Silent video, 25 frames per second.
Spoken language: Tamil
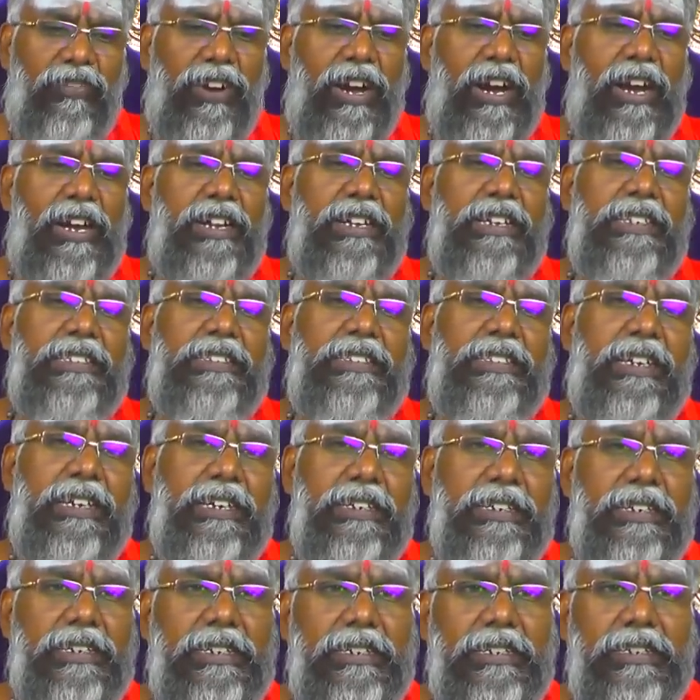வாழை
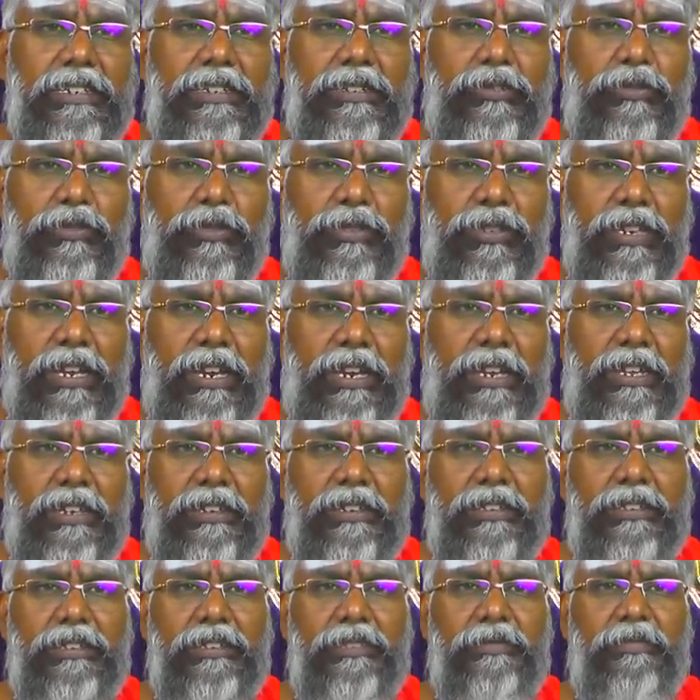சறுக்குன்னு ஒரு இலை
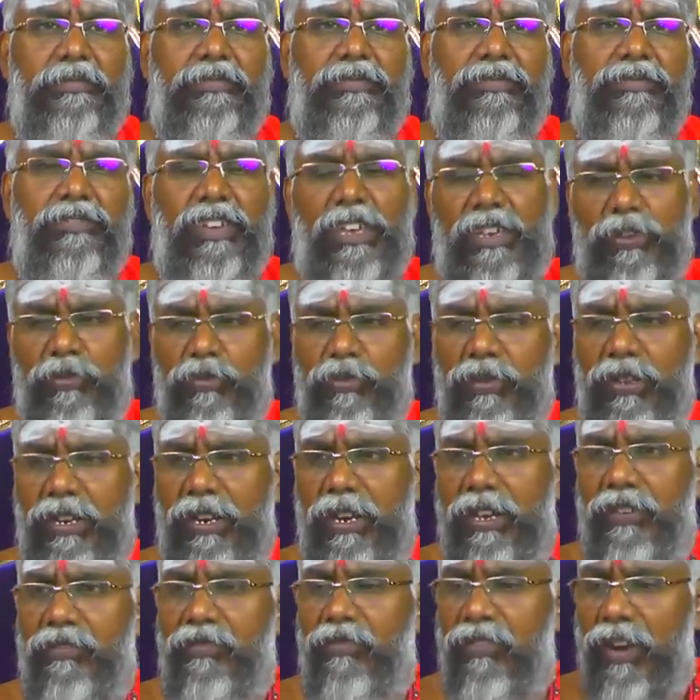இருக்குது வேறு ஒன்றும்
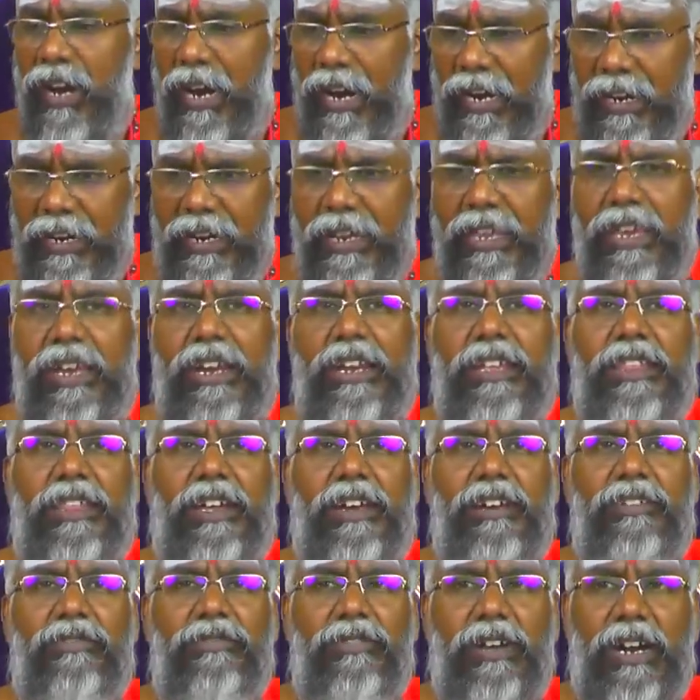இல்லை வாழை இலை
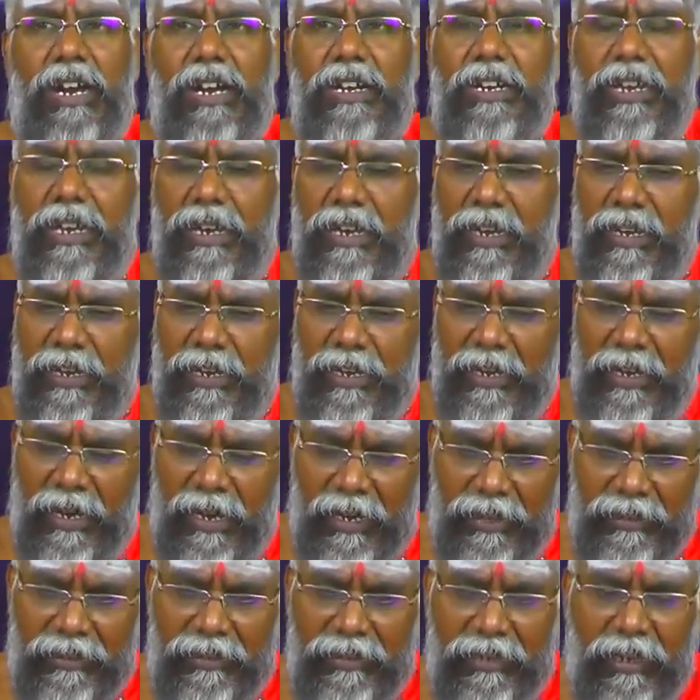தான் வாழை இலை
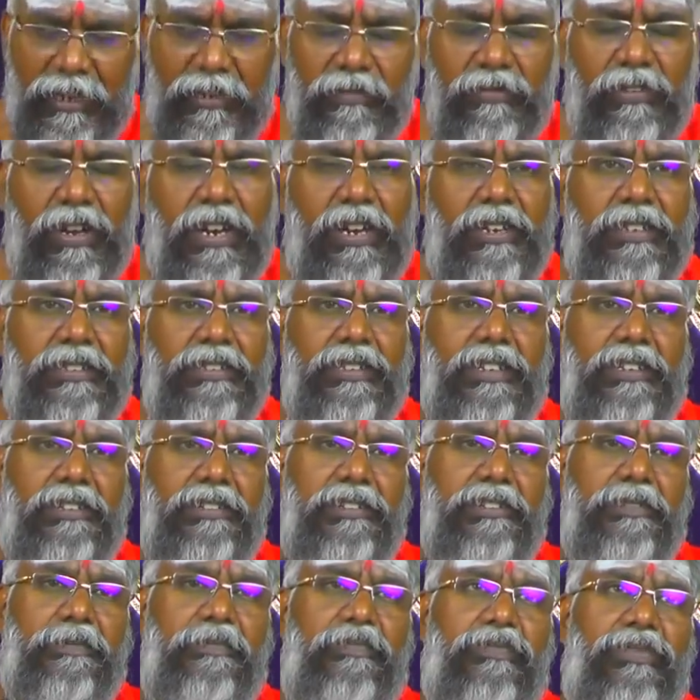காஞ்சால் வாழை
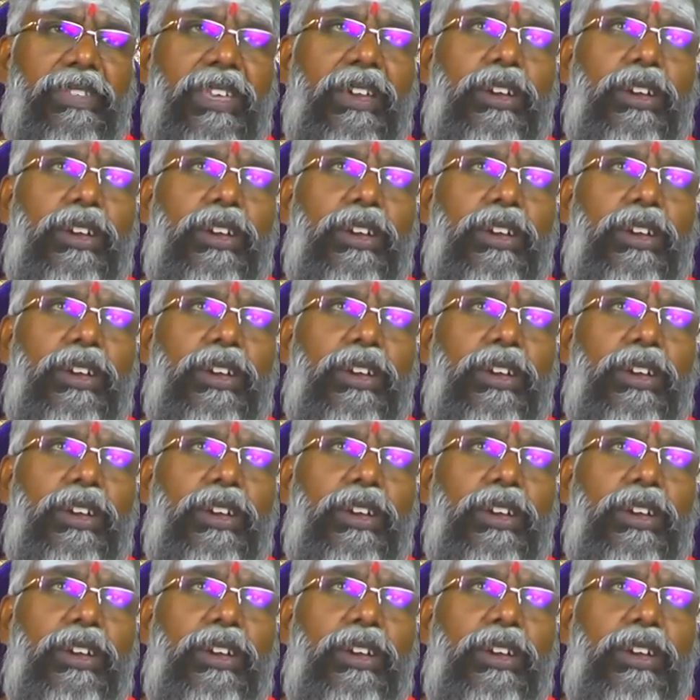சறுக்கு